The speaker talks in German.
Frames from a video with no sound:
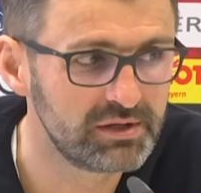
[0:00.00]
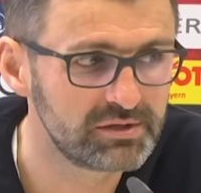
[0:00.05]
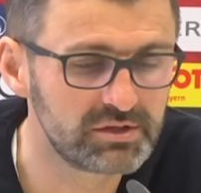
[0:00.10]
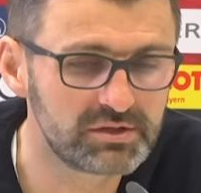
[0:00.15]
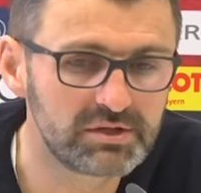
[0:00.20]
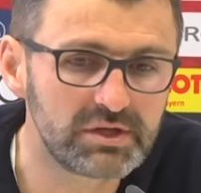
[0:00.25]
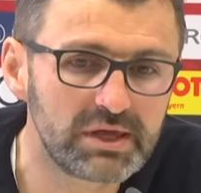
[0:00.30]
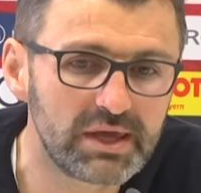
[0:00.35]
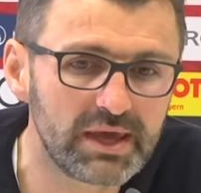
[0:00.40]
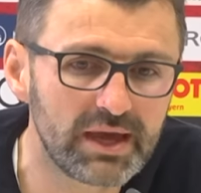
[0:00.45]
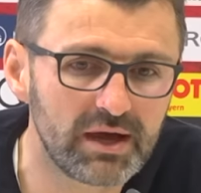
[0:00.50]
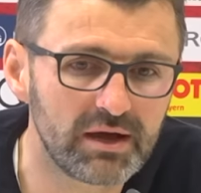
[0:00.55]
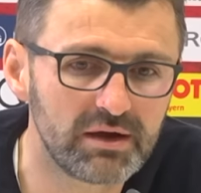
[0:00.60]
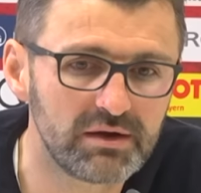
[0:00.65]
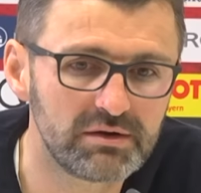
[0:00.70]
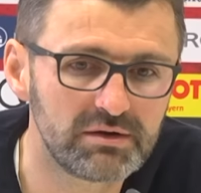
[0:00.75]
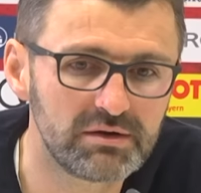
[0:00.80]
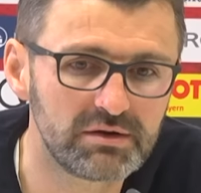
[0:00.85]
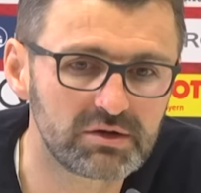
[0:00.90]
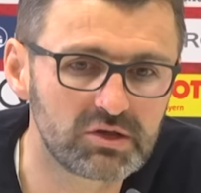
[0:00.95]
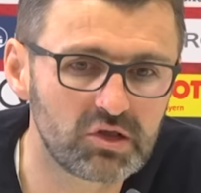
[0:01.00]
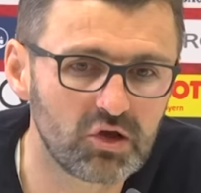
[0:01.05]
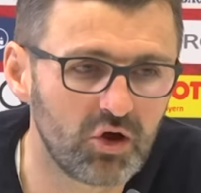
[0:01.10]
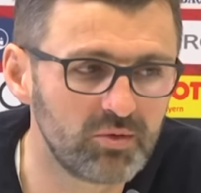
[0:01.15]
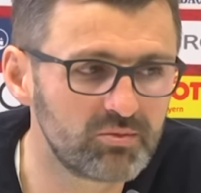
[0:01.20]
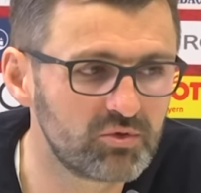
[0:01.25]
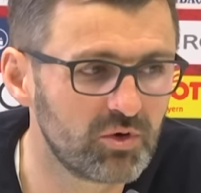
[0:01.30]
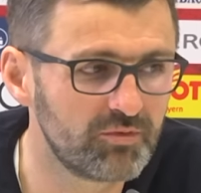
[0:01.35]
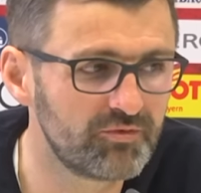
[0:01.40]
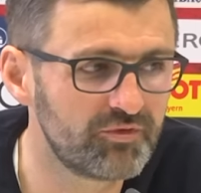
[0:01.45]
die Dinge klar
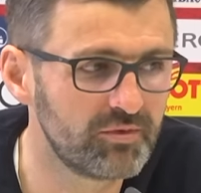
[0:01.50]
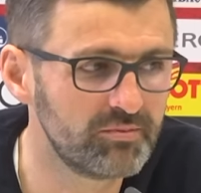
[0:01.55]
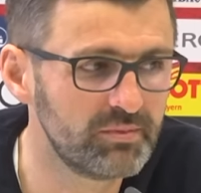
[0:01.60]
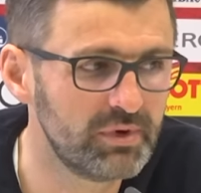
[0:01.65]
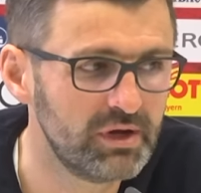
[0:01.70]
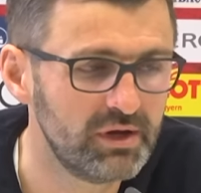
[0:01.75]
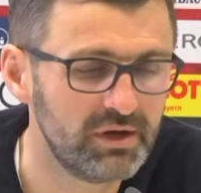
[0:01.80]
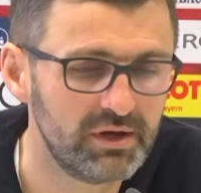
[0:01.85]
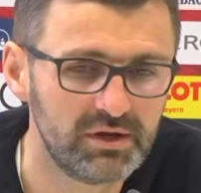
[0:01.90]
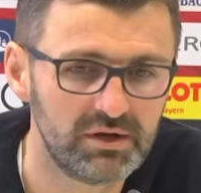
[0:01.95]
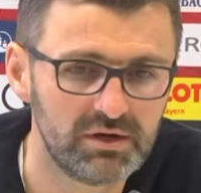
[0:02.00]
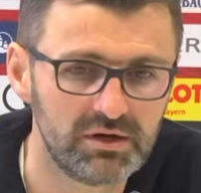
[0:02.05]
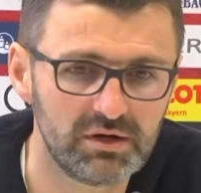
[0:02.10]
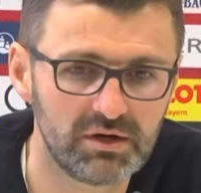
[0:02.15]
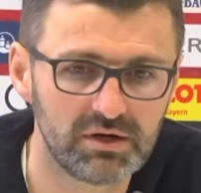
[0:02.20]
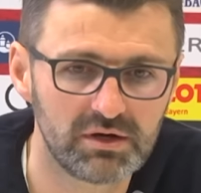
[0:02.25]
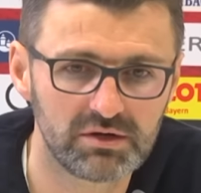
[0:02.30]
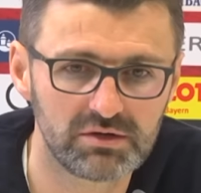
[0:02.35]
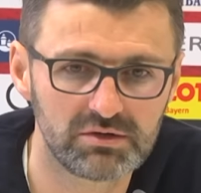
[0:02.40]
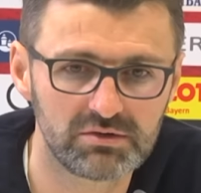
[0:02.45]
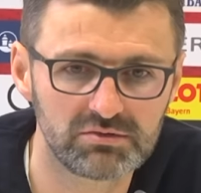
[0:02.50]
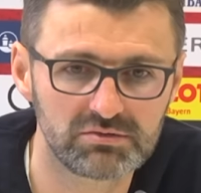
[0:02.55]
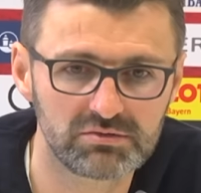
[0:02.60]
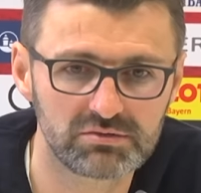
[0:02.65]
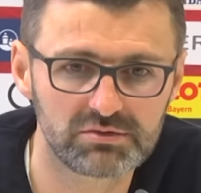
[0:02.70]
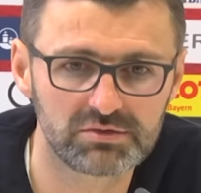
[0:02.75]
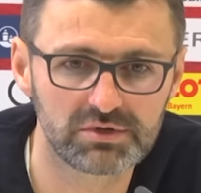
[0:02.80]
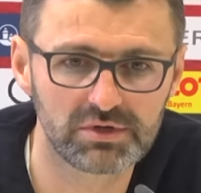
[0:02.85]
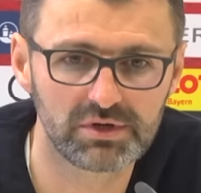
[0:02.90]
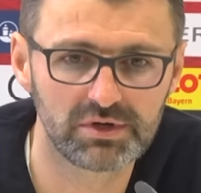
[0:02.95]
im Kopf haben
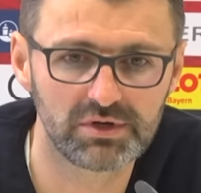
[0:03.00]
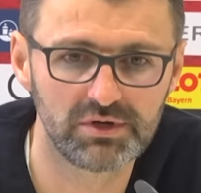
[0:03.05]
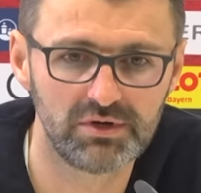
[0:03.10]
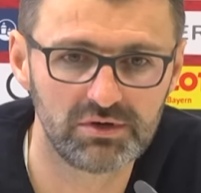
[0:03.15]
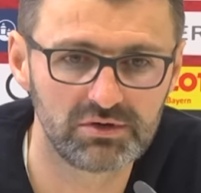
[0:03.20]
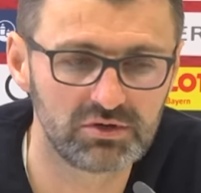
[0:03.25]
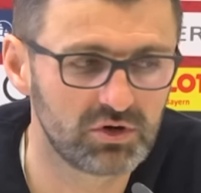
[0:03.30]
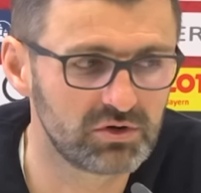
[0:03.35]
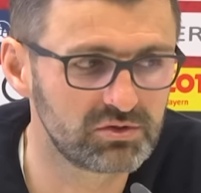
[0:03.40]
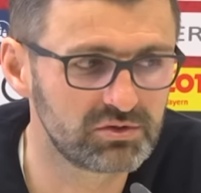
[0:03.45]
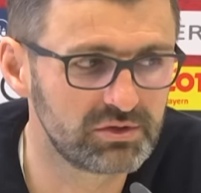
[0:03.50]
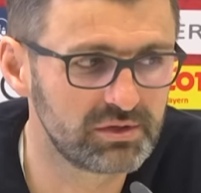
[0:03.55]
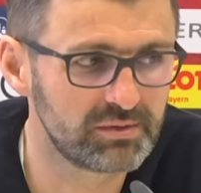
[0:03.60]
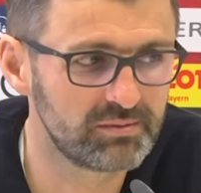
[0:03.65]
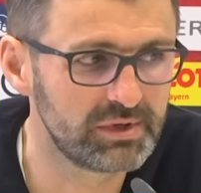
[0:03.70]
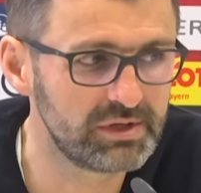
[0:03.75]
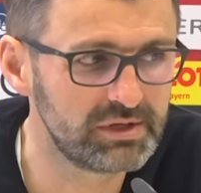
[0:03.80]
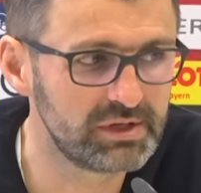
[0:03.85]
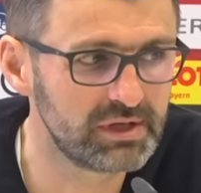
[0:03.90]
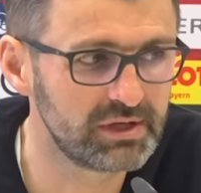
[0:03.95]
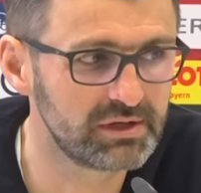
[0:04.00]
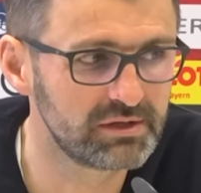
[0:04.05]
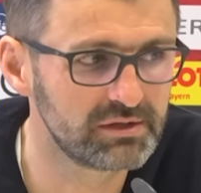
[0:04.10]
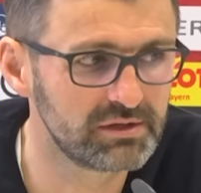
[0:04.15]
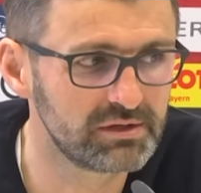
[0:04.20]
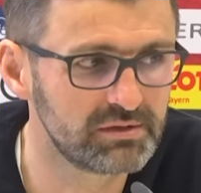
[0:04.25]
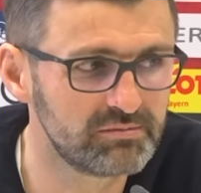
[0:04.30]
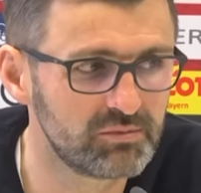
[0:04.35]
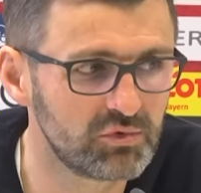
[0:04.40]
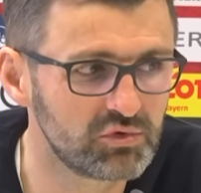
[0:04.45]
und ja, dann am
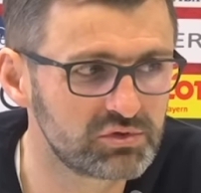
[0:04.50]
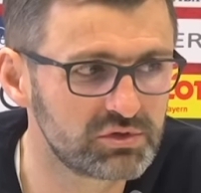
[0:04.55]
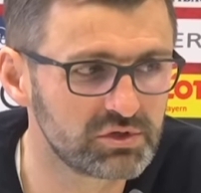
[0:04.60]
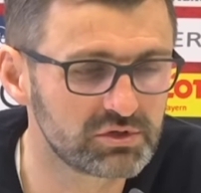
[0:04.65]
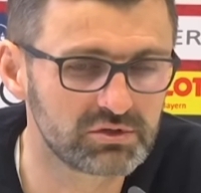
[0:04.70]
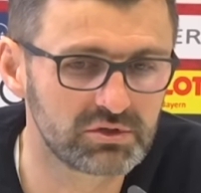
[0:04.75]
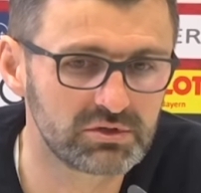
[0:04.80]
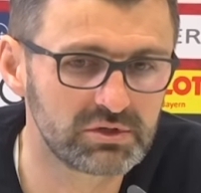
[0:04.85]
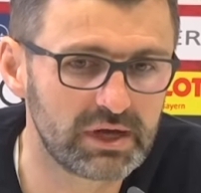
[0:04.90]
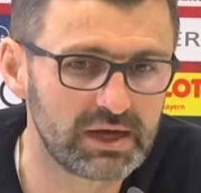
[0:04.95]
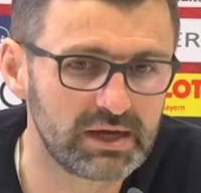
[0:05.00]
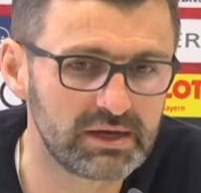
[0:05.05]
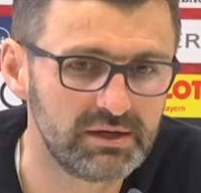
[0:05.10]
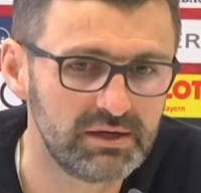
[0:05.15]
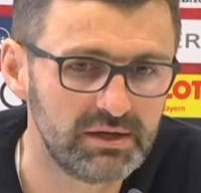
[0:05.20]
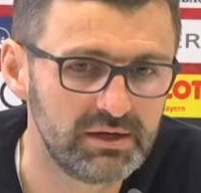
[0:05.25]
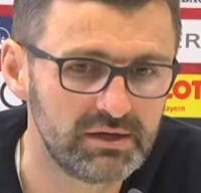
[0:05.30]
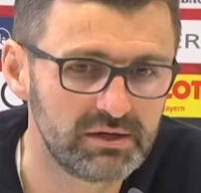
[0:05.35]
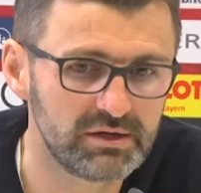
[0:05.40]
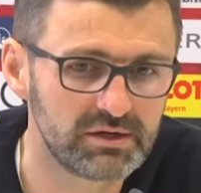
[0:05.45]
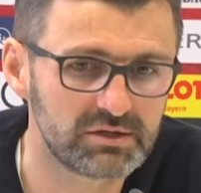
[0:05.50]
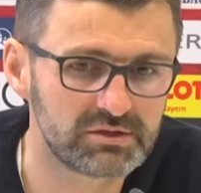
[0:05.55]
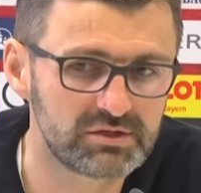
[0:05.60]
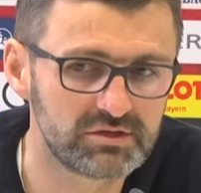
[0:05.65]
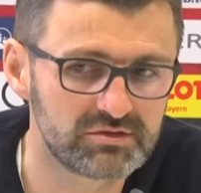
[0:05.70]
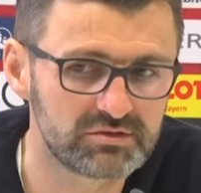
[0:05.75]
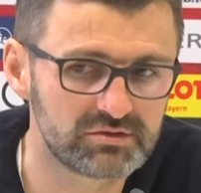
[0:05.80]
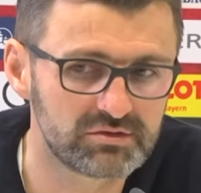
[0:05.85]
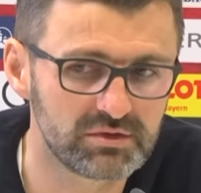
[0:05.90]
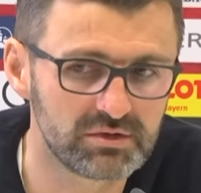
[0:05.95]
Ende, Montag, dann auch
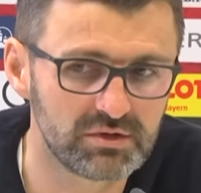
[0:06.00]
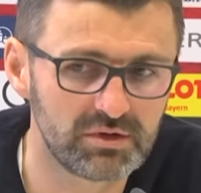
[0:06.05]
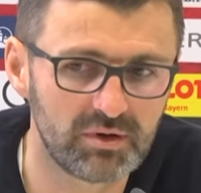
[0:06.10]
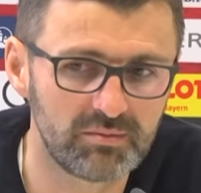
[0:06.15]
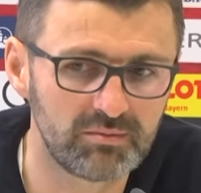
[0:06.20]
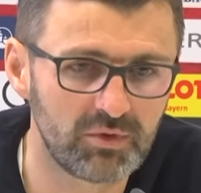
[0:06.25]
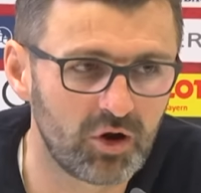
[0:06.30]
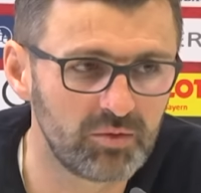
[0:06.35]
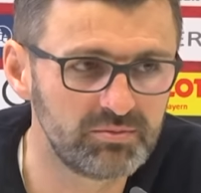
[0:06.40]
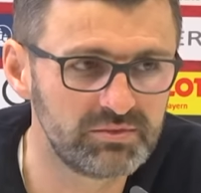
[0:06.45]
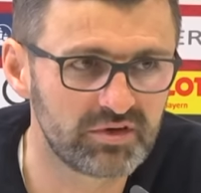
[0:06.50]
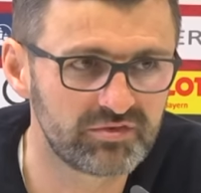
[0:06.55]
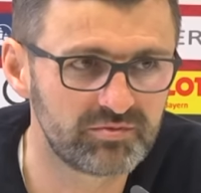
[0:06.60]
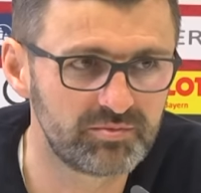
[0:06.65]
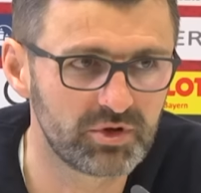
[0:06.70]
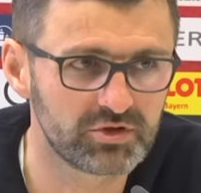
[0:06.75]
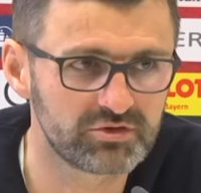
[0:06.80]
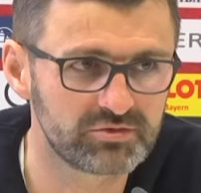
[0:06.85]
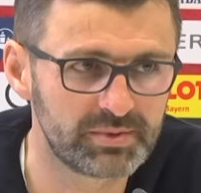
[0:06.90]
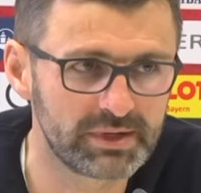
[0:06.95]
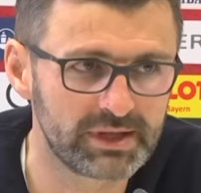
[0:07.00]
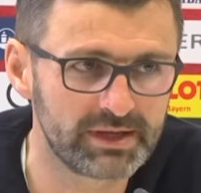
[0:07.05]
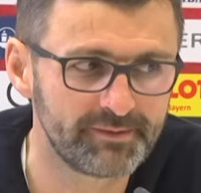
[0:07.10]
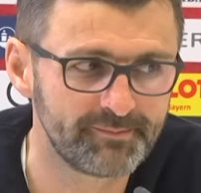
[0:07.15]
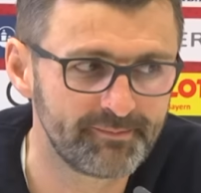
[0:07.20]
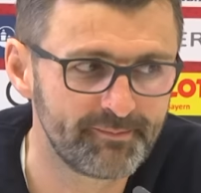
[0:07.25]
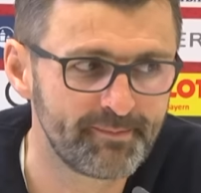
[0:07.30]
das am Abend auf den Platz bringen.